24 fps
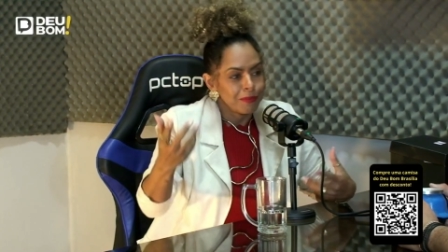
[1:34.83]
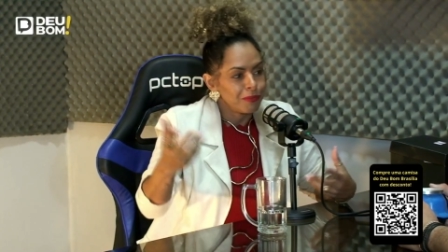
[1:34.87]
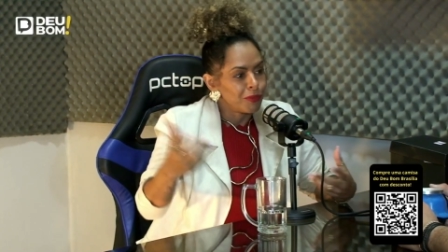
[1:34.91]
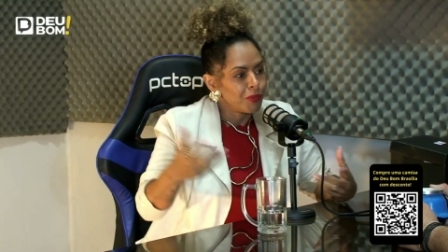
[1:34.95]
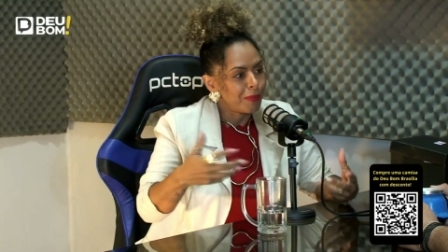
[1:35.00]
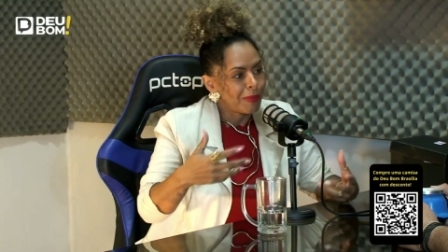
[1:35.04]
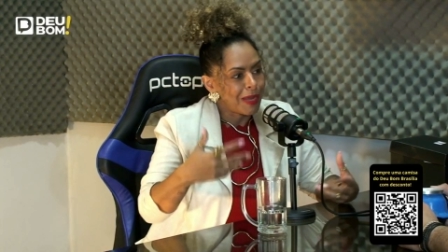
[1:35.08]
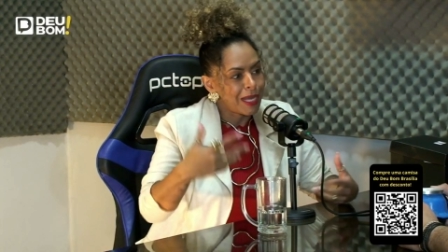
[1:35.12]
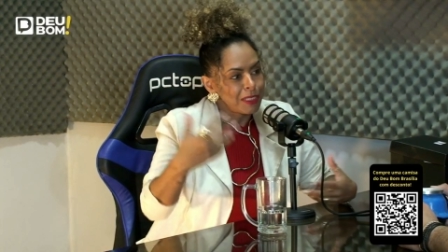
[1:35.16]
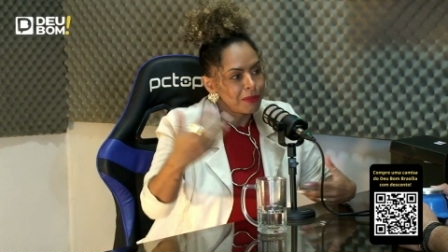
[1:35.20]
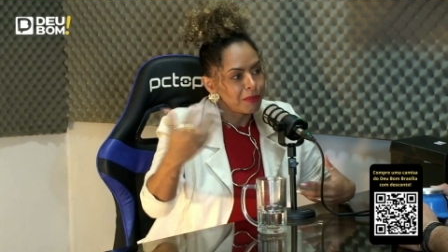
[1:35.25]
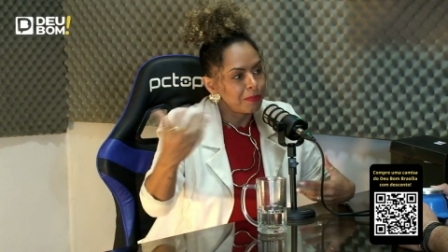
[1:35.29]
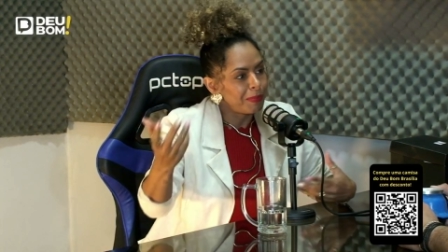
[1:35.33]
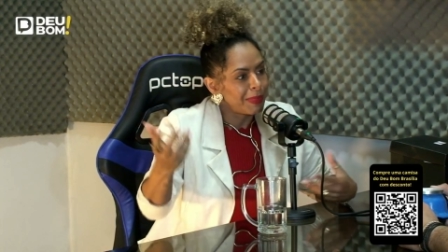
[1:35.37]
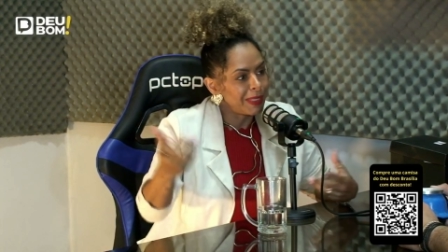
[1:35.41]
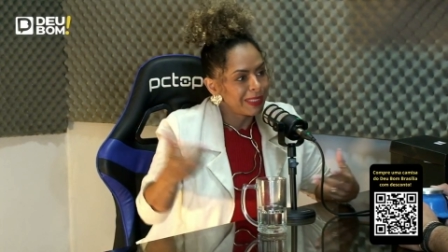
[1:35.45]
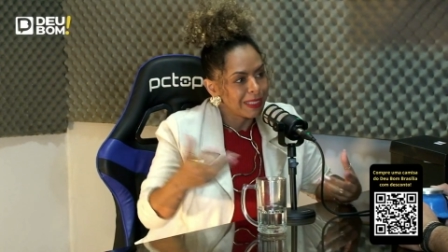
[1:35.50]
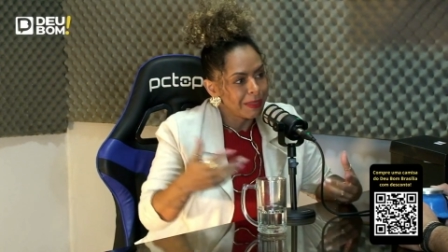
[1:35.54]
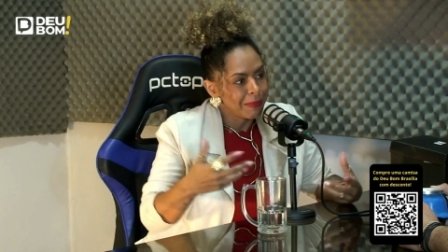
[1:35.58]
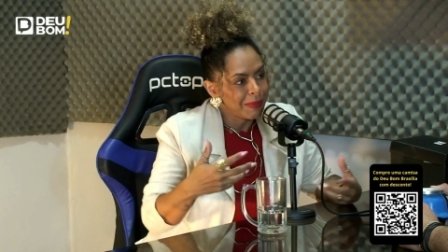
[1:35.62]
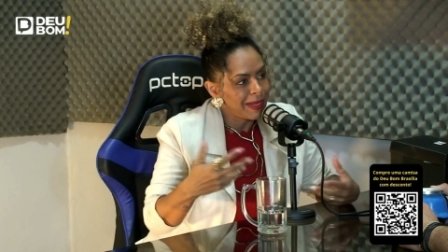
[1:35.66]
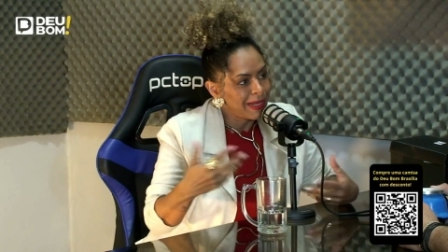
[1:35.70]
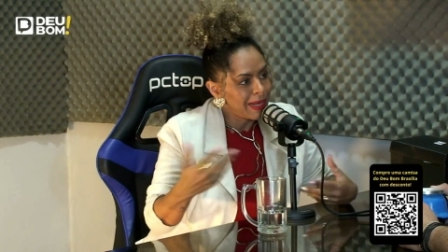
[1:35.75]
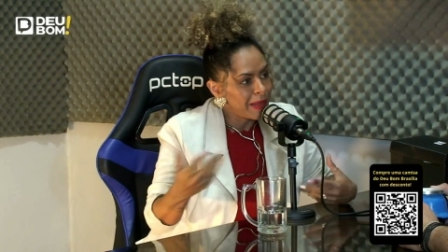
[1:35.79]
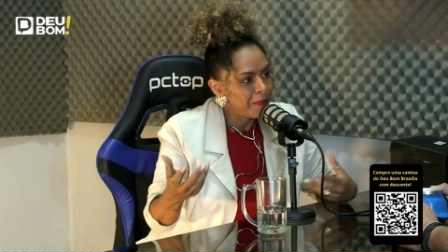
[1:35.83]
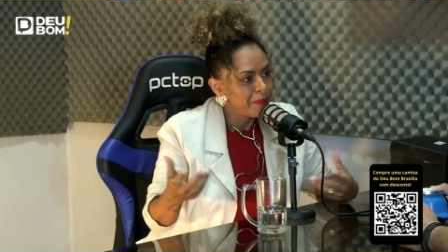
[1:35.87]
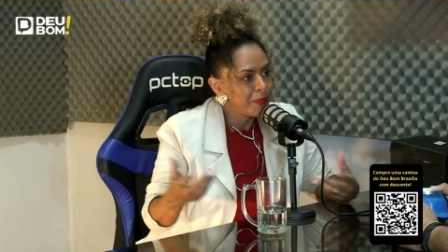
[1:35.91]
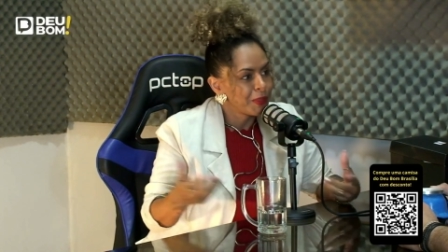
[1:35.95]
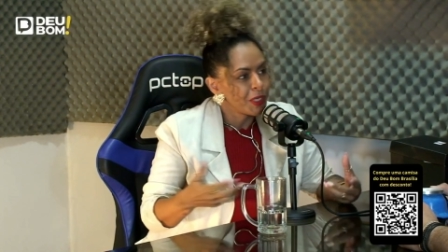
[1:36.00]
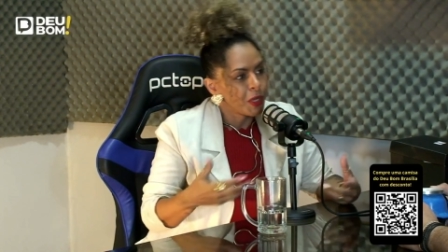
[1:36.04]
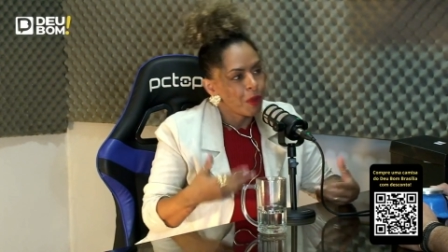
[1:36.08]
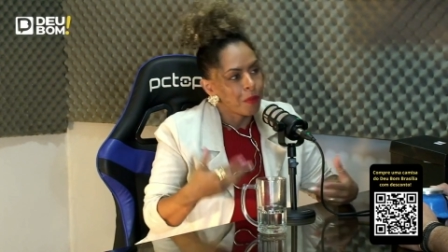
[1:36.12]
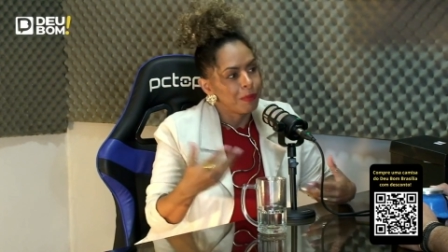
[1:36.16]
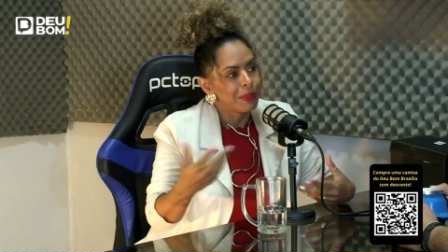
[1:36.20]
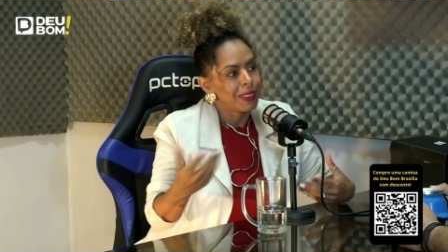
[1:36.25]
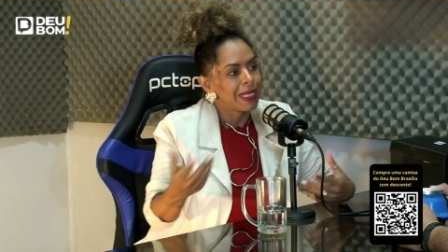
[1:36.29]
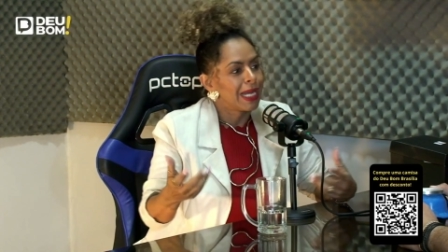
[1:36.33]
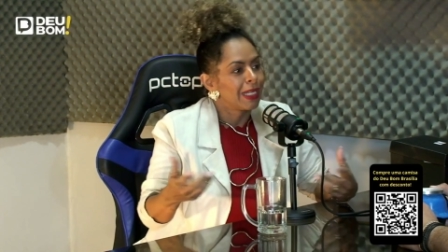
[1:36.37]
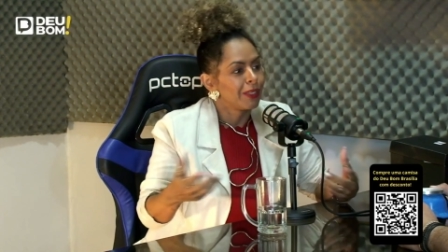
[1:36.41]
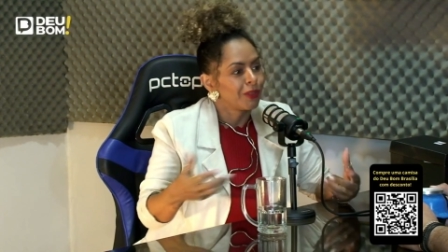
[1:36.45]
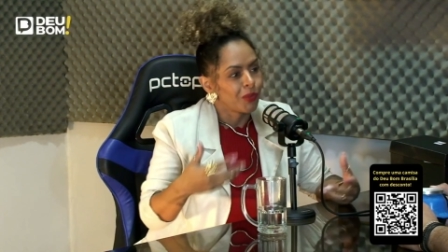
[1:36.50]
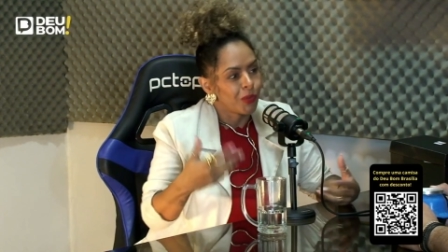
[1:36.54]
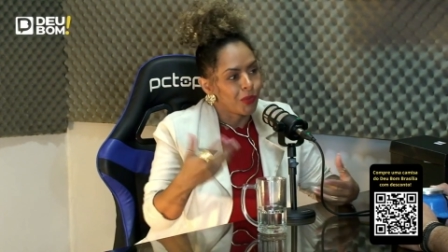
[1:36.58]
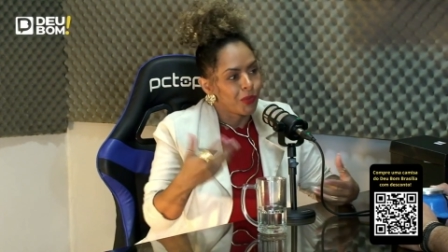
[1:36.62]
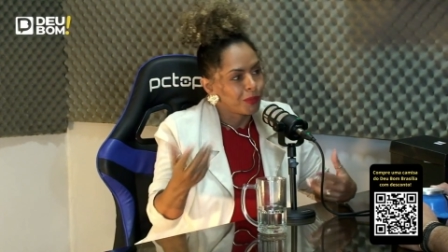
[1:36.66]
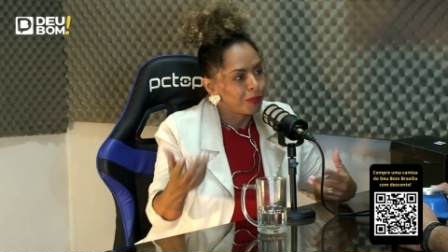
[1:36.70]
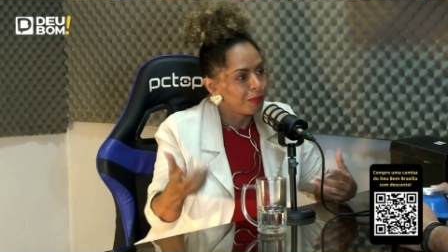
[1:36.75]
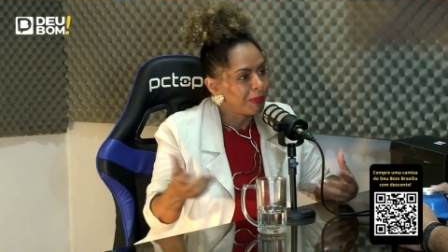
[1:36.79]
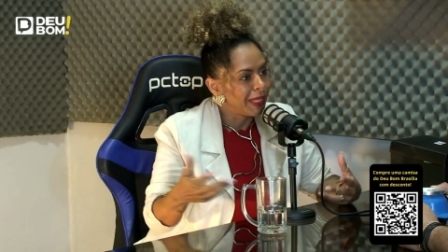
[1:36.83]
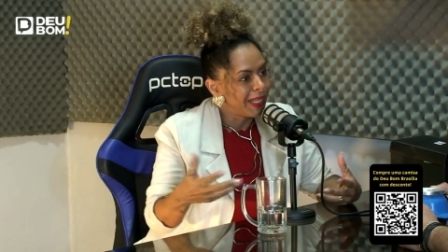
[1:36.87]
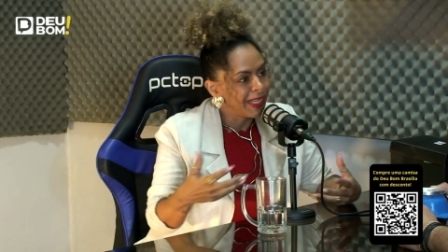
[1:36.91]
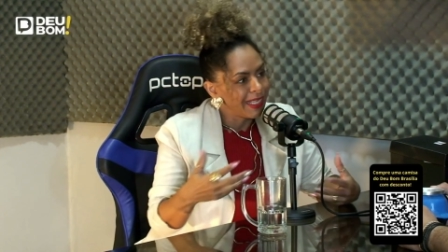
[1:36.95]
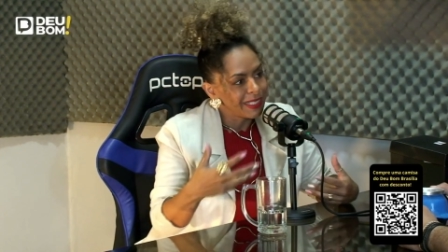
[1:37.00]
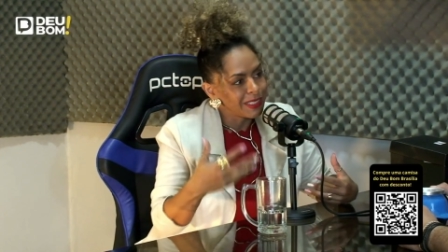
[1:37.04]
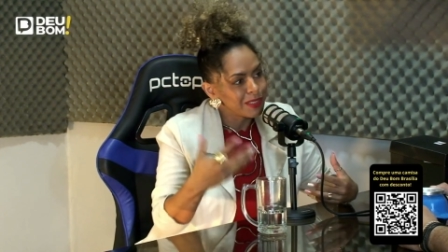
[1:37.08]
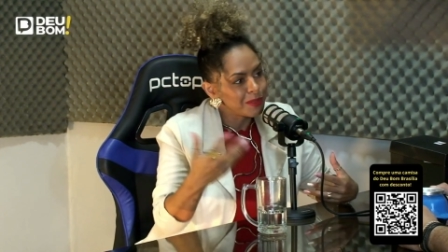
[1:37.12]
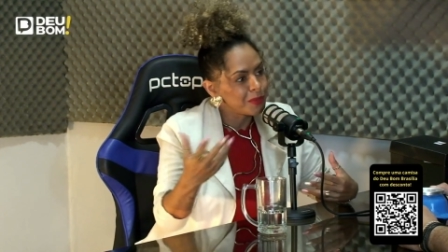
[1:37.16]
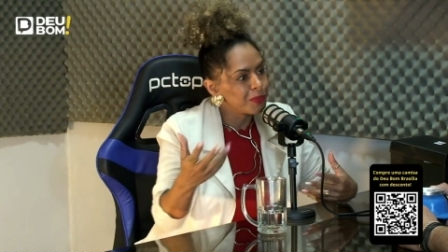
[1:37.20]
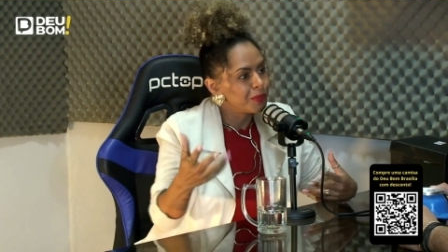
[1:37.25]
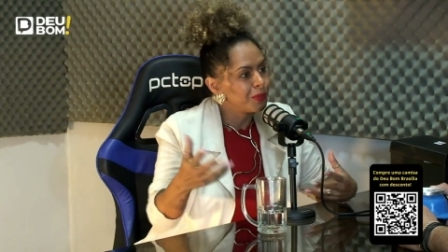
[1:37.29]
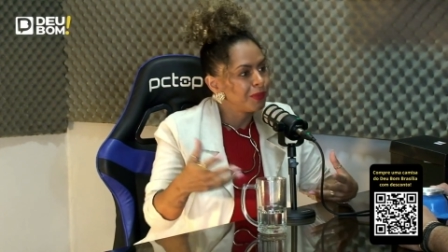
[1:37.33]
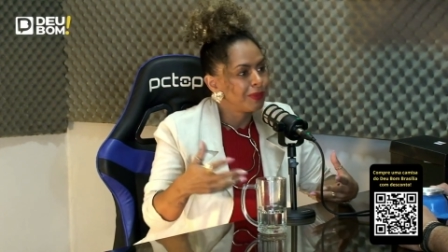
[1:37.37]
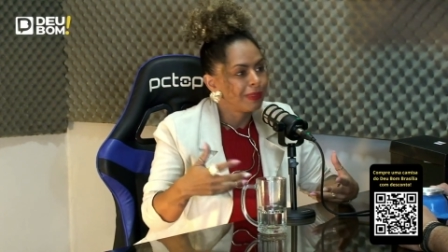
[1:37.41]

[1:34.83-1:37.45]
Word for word: no máximo para trabalhar porque é obrigatório uhum. mesmo.